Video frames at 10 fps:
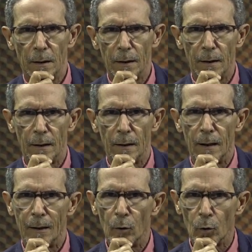eh,
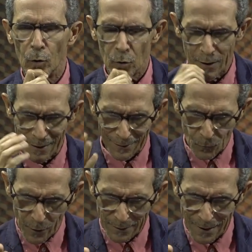lo, lo, que
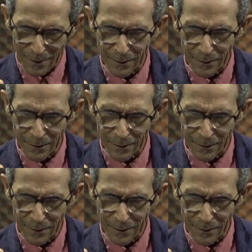cuenta